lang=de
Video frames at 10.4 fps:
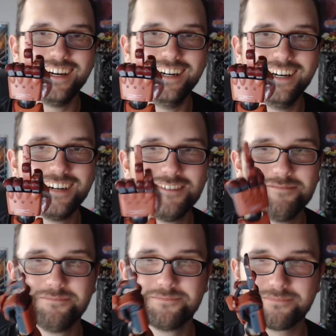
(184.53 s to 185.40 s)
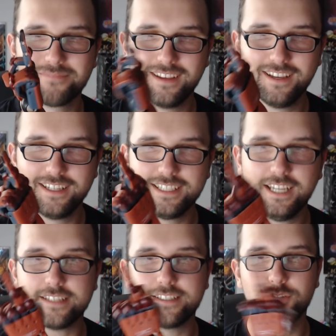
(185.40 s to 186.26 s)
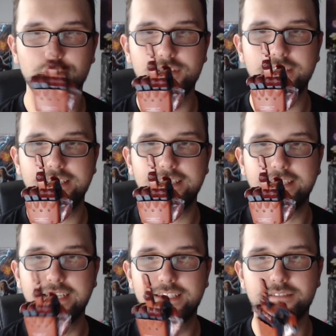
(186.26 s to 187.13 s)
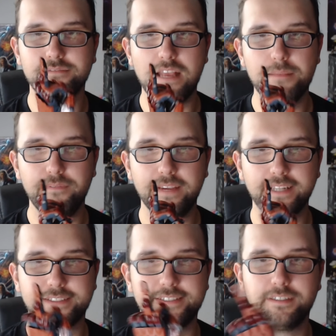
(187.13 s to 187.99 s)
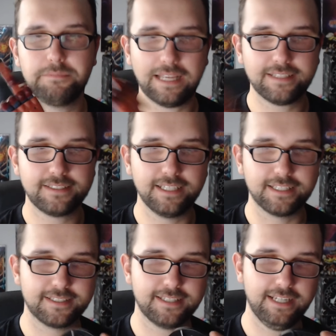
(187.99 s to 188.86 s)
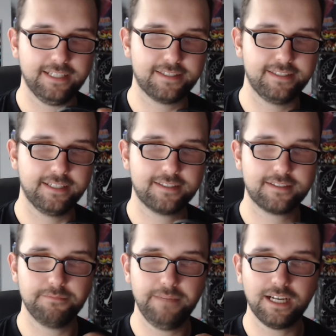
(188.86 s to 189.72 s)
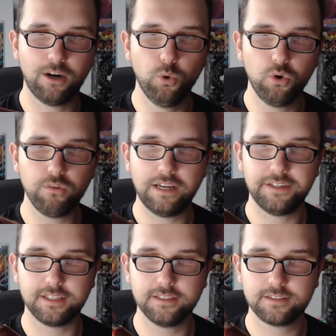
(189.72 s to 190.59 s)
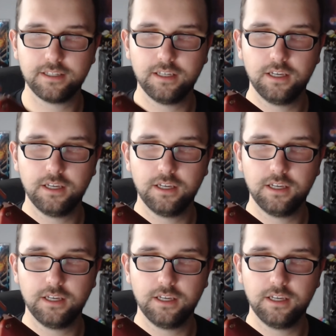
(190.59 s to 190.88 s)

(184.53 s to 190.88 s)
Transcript: Ähm, ja, ist natürlich nichts Weltbewegendes, es ist Plastik, das ist halt jetzt nichts mega Hochwertiges.